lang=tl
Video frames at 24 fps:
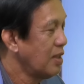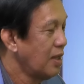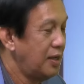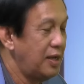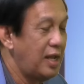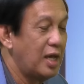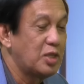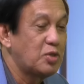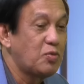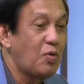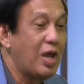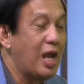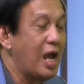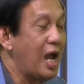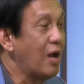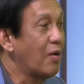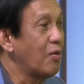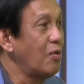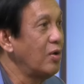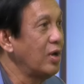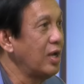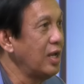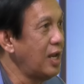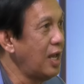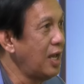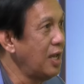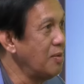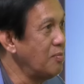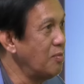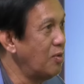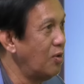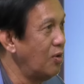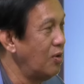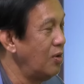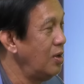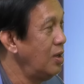That's why akong
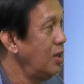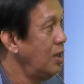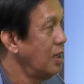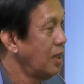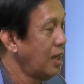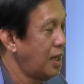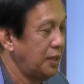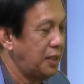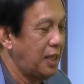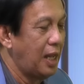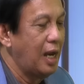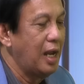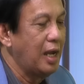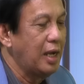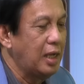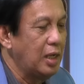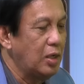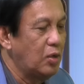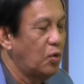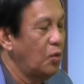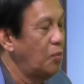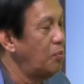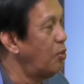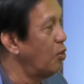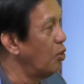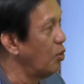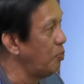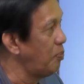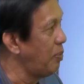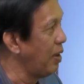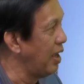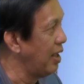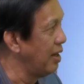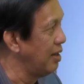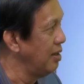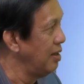ginahimo. Gadalagid ko
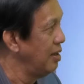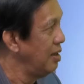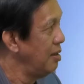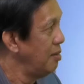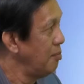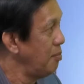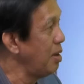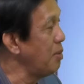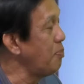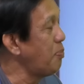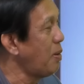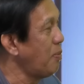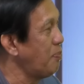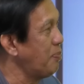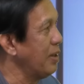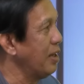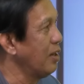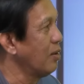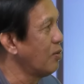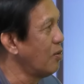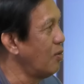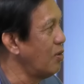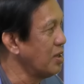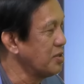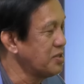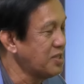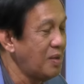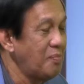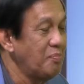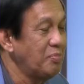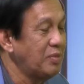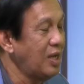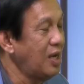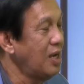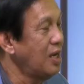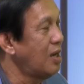bullpen. May papel ko.
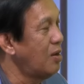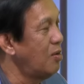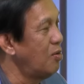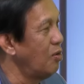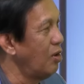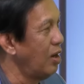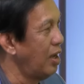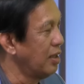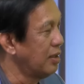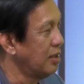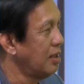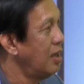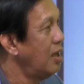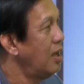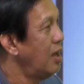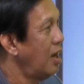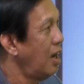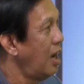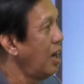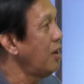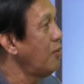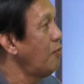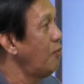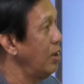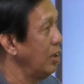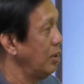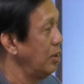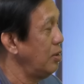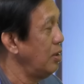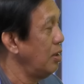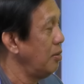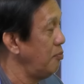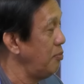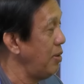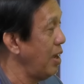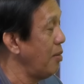Samtang gaulat, I will
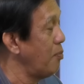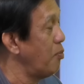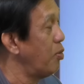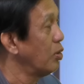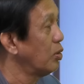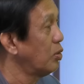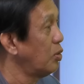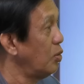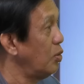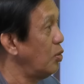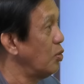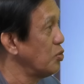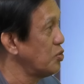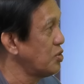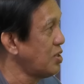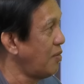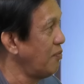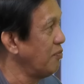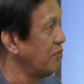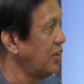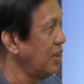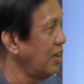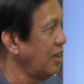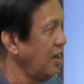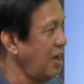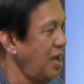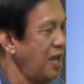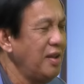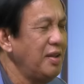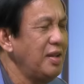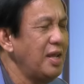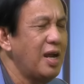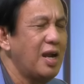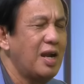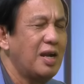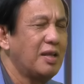be able to do something.
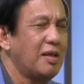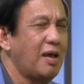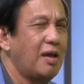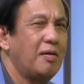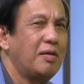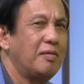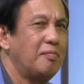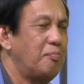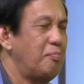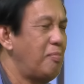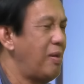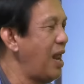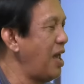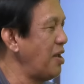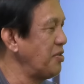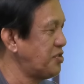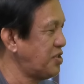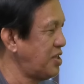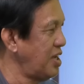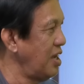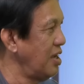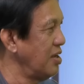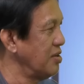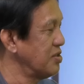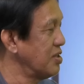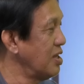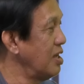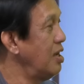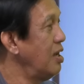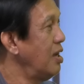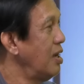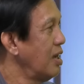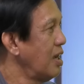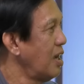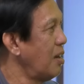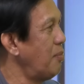And there are blessings
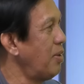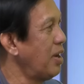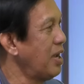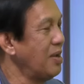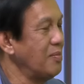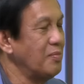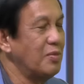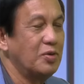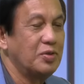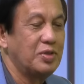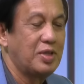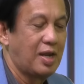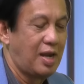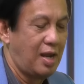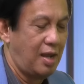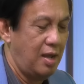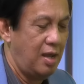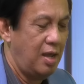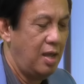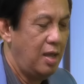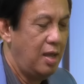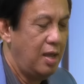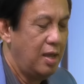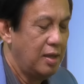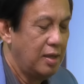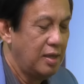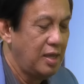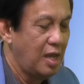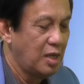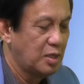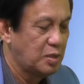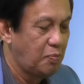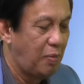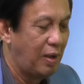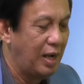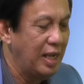nga mahimo dira.
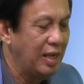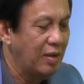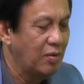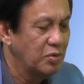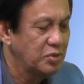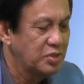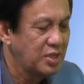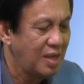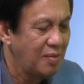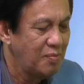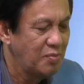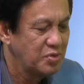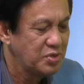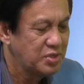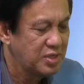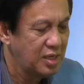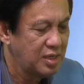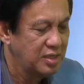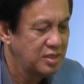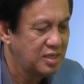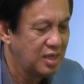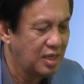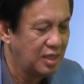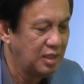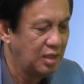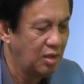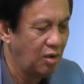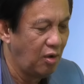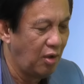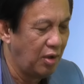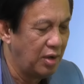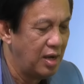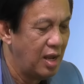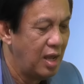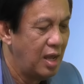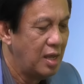Yes, balik ko sa imo, Sir John
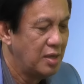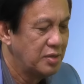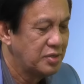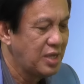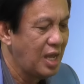Deloitte.